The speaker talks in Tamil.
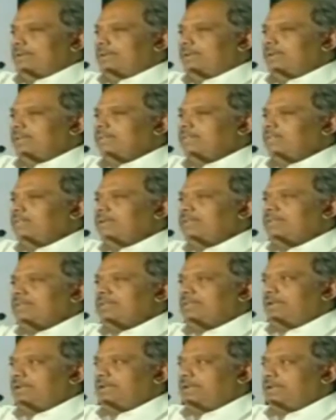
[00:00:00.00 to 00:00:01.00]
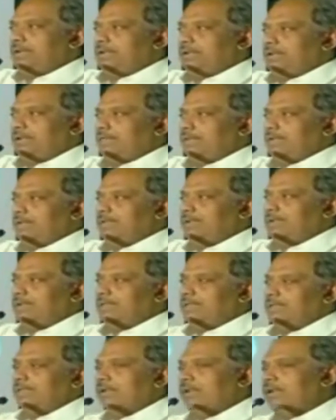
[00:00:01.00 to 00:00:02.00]
நினைத்த மாற்றத்திலே
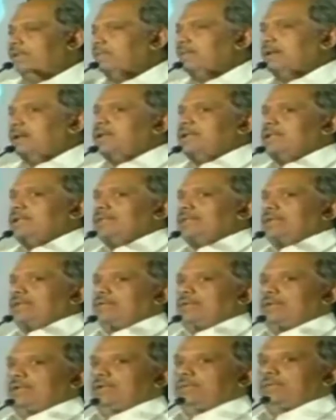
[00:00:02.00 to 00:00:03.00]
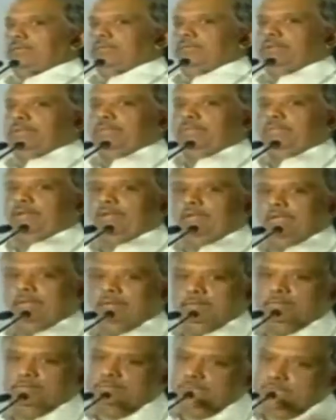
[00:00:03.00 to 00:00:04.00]
நிறைவேறிவிட்டது இனிதான் நிறைவேற வேண்டும் என்பதில்லை
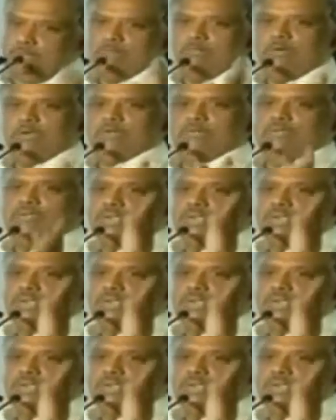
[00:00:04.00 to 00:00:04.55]
மறைவான